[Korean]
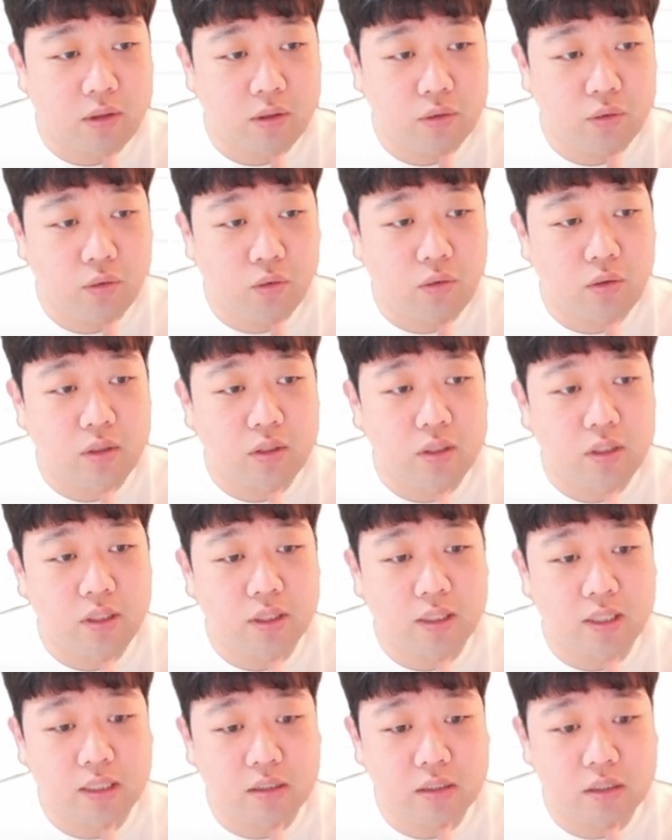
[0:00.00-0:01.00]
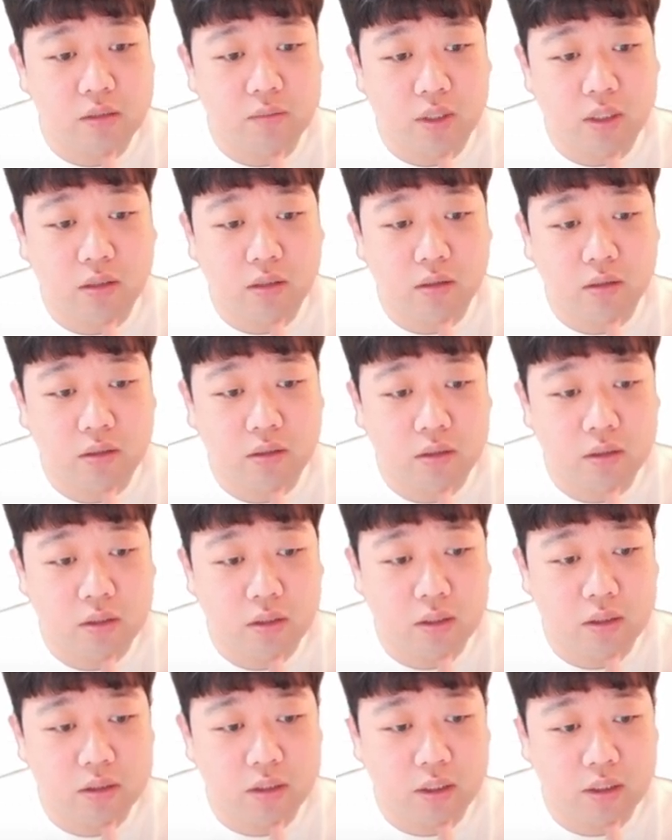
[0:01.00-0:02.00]
요거 클릭하시면
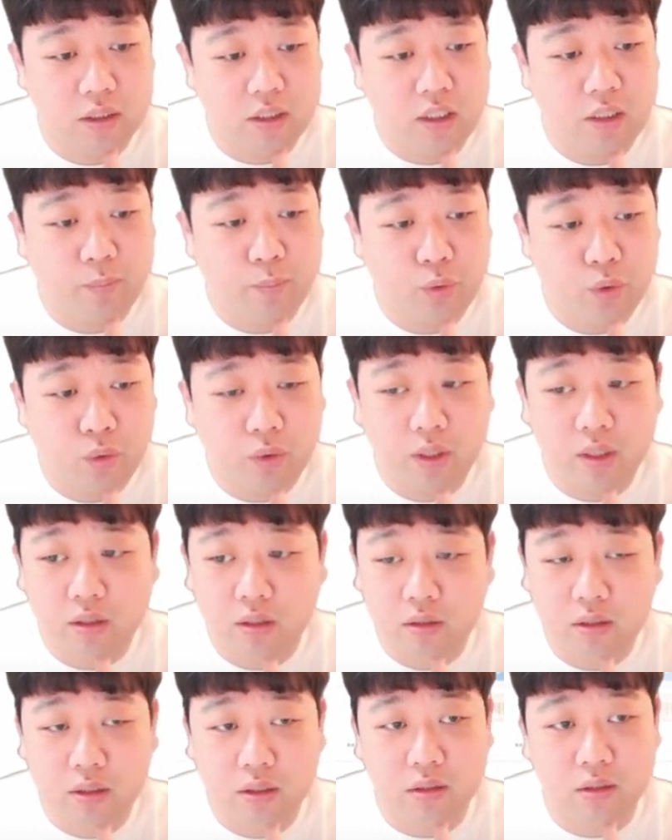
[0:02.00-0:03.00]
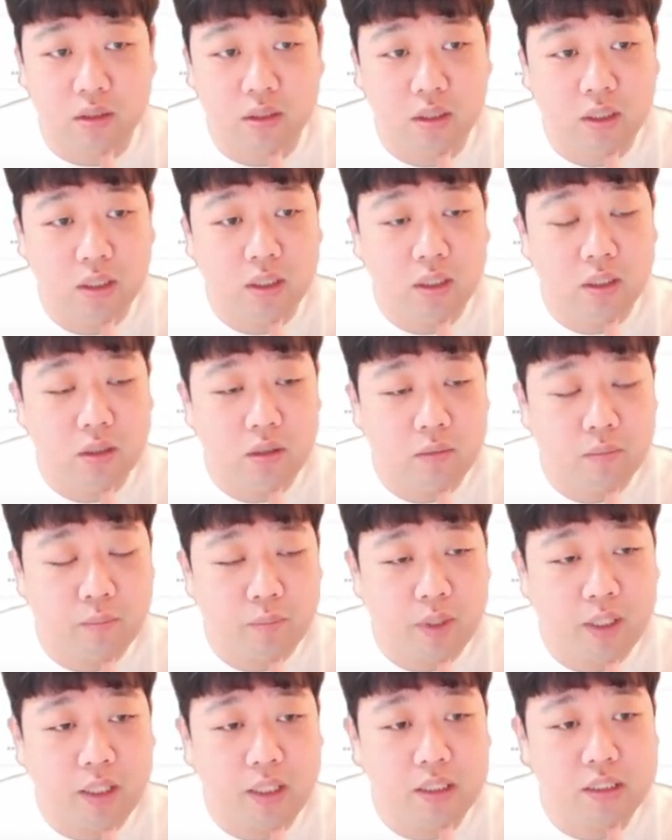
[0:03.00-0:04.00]
이제 이 표에서는
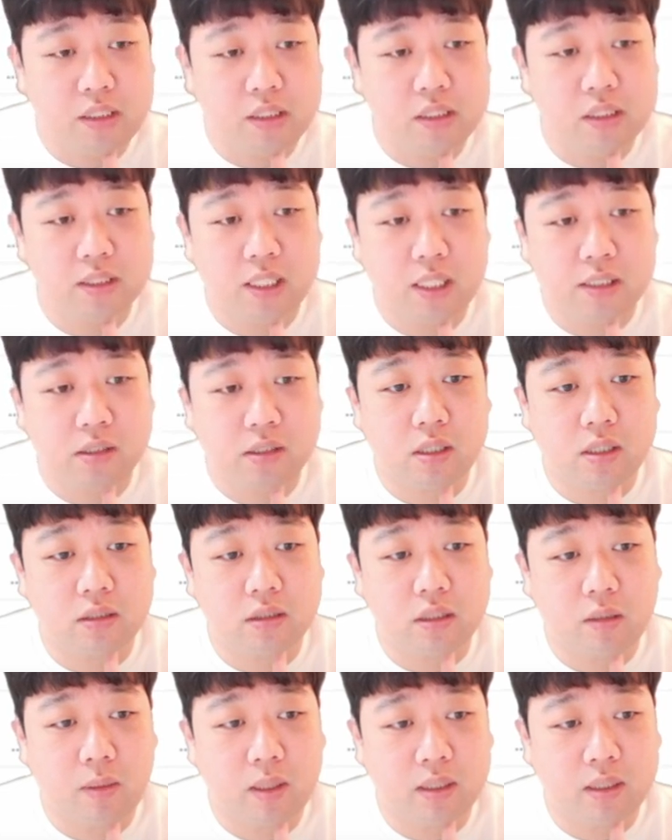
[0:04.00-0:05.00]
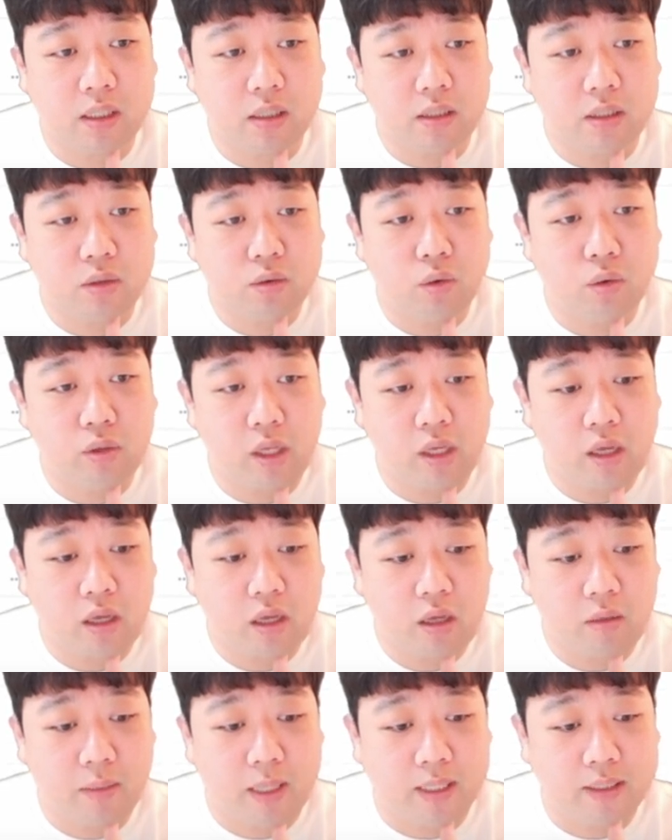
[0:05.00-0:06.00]
페이지를 생성할 때마다 이
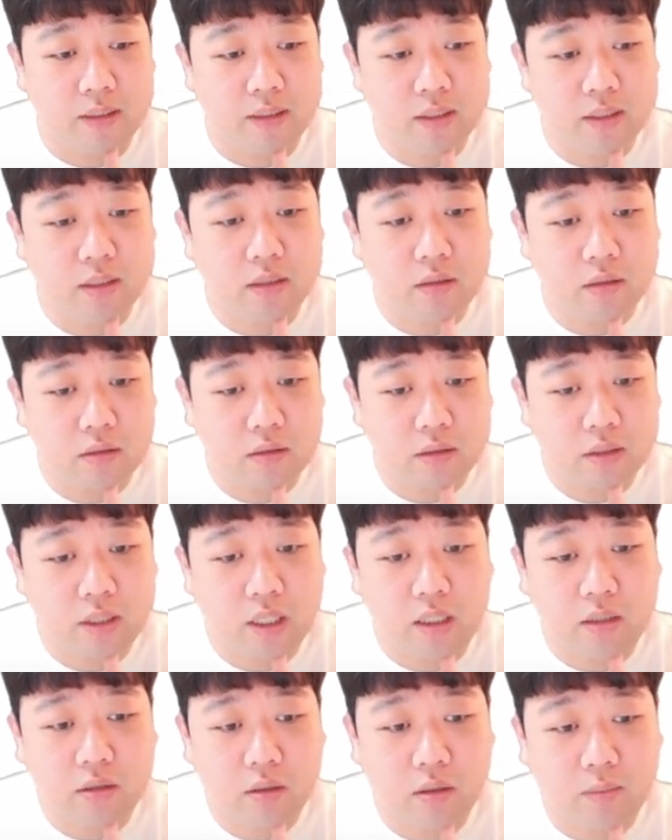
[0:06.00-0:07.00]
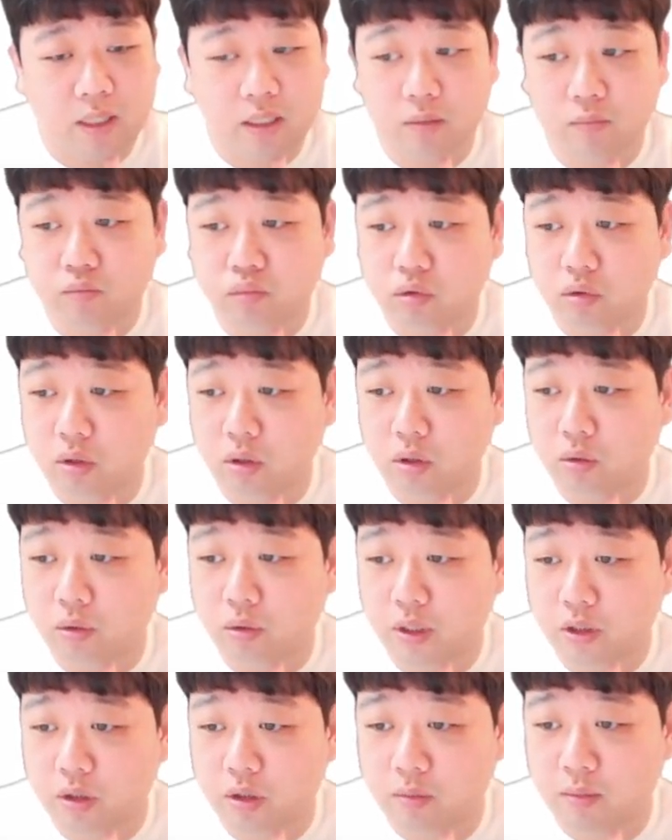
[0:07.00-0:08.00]
고객에게 맞는 데이터만
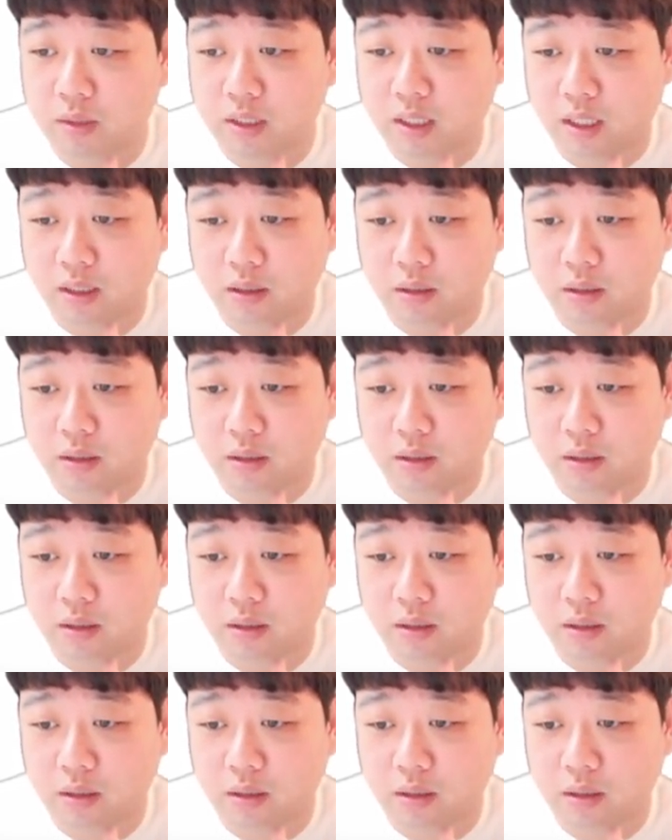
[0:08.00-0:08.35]
불러오게 됩니다.